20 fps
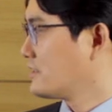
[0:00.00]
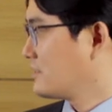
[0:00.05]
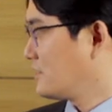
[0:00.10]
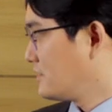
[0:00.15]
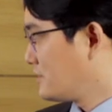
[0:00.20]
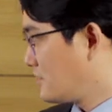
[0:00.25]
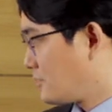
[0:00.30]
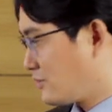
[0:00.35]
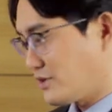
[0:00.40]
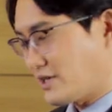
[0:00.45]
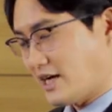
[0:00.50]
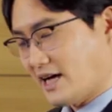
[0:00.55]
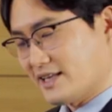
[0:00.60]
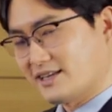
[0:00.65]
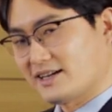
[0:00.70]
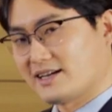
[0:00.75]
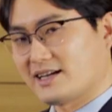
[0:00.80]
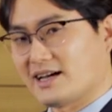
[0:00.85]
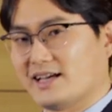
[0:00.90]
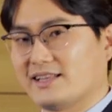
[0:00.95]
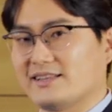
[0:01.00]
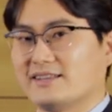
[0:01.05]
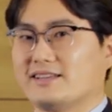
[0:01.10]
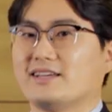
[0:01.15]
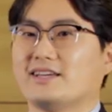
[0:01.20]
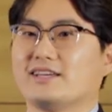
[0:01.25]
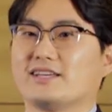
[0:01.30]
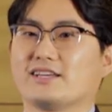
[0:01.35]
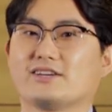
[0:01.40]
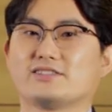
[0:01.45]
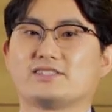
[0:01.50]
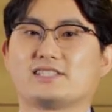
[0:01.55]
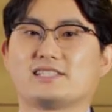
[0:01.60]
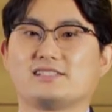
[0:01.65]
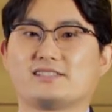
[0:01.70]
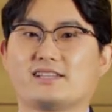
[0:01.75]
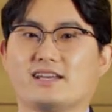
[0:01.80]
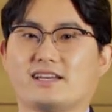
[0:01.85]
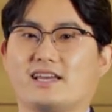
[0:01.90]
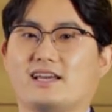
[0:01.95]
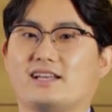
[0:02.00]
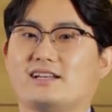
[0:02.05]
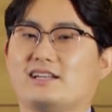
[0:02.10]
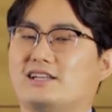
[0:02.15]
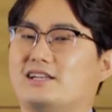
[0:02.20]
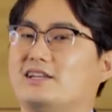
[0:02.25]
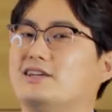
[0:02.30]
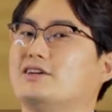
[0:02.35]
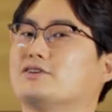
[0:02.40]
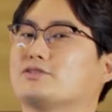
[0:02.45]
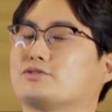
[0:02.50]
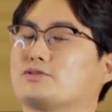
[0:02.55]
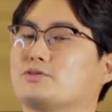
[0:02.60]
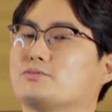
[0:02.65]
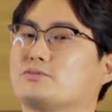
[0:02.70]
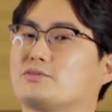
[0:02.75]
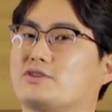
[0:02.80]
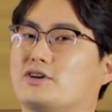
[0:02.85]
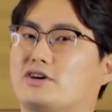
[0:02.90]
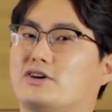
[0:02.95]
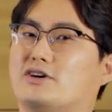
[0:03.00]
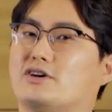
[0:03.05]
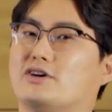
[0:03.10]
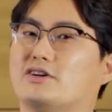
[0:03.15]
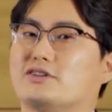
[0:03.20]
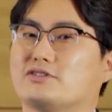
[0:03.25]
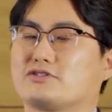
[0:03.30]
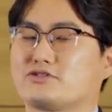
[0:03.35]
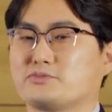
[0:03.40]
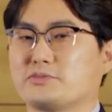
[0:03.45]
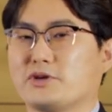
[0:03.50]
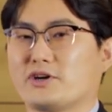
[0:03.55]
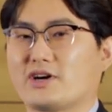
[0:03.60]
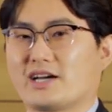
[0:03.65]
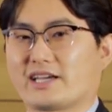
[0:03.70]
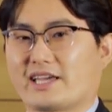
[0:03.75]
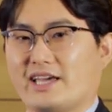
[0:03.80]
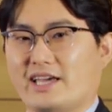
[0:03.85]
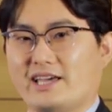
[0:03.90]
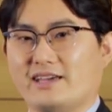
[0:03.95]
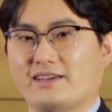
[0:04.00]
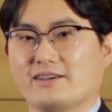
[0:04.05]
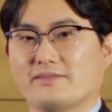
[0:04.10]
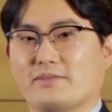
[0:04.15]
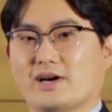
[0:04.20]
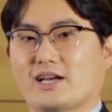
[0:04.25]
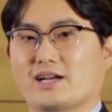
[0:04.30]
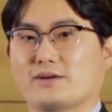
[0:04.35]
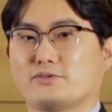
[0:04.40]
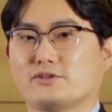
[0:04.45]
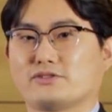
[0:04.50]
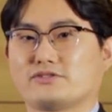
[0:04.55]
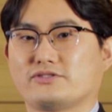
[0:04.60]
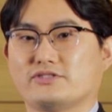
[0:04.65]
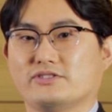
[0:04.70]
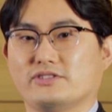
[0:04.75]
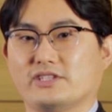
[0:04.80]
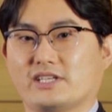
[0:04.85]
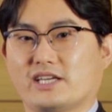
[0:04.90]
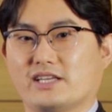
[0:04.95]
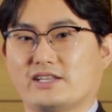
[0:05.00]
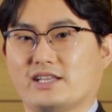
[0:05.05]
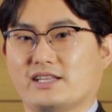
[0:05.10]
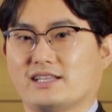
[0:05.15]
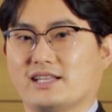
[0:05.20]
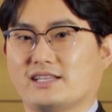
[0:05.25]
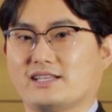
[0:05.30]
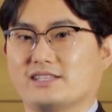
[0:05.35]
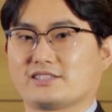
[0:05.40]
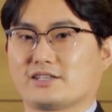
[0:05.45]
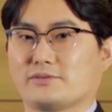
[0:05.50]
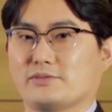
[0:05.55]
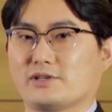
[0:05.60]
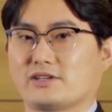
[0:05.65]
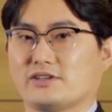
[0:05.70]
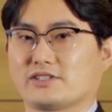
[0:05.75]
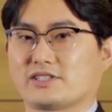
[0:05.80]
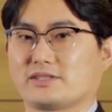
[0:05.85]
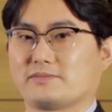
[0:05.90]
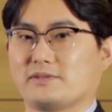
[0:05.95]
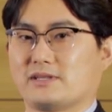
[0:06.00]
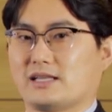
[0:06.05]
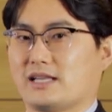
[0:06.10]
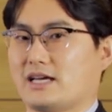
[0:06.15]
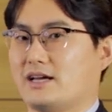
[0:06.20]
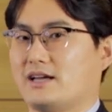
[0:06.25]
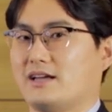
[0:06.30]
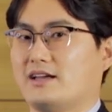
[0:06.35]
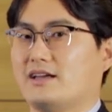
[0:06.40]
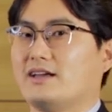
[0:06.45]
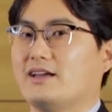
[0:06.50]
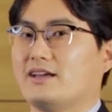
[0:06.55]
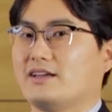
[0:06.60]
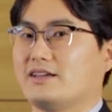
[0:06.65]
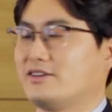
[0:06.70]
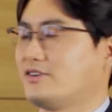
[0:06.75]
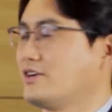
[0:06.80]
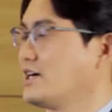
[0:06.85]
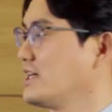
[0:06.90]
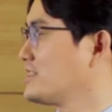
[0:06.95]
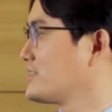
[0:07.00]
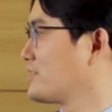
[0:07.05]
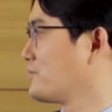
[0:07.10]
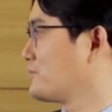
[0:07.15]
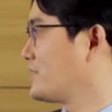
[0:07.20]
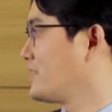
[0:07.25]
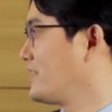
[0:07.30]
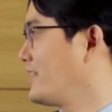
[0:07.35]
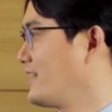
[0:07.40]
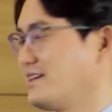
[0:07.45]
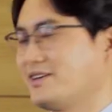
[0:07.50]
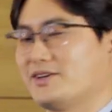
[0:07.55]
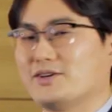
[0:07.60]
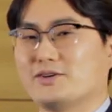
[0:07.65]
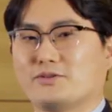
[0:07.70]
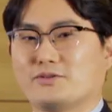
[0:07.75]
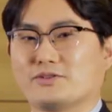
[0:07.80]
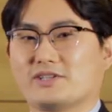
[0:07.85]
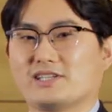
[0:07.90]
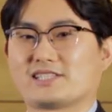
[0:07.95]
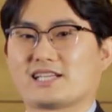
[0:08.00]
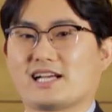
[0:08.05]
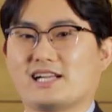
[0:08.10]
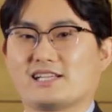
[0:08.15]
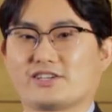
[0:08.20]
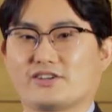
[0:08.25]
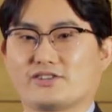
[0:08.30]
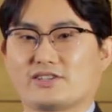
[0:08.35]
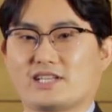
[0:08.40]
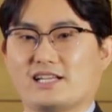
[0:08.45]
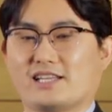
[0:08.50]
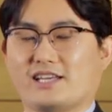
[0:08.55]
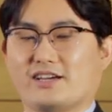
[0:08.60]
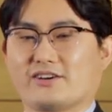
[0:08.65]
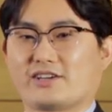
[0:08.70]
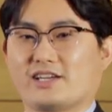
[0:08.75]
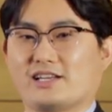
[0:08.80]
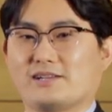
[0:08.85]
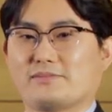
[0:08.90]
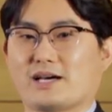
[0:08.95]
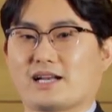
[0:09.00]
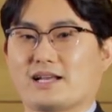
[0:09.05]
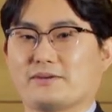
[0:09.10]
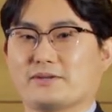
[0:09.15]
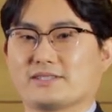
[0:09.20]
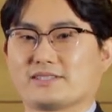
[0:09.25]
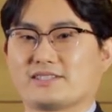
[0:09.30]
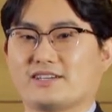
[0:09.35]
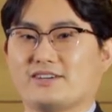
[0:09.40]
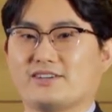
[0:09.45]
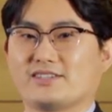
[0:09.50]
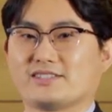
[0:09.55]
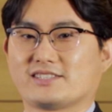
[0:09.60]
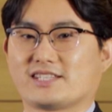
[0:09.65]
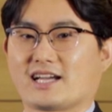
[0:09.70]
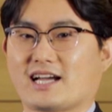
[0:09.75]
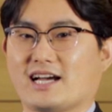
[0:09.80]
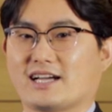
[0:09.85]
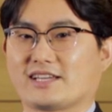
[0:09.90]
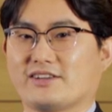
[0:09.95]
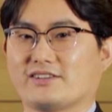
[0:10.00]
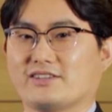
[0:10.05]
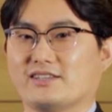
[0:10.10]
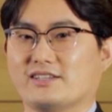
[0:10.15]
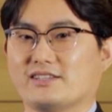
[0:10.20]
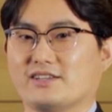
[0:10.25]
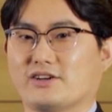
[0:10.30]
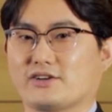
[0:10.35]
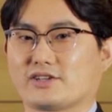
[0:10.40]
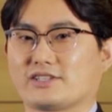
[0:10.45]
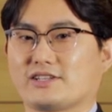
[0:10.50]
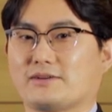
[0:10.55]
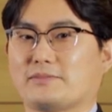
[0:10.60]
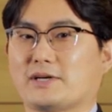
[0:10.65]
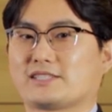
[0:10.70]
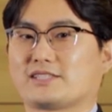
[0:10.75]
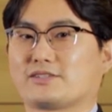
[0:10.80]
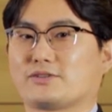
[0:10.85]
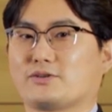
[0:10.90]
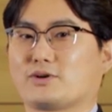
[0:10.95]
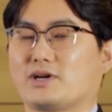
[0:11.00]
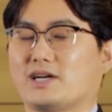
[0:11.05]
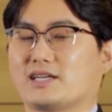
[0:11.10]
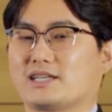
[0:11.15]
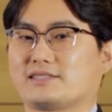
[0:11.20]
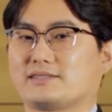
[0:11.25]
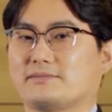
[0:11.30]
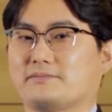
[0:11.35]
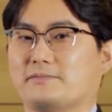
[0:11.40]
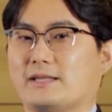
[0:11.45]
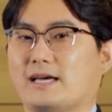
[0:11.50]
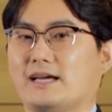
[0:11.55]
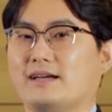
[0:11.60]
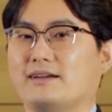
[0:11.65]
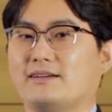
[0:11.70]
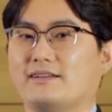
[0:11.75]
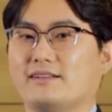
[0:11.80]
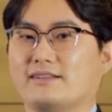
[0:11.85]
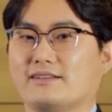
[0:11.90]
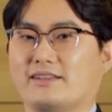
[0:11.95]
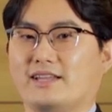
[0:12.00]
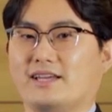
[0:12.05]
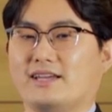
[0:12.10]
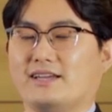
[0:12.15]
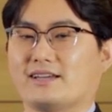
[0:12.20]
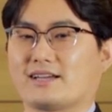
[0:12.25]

불확실성으로 가득한 현실 세계를 좀 더 투명하게 바라볼 수 있게 된다는 점일 것입니다. 이러한 점들이 오늘 잘 전달되었기를 바라면서 제 강연은 여기서 마치도록 하겠습니다. 네,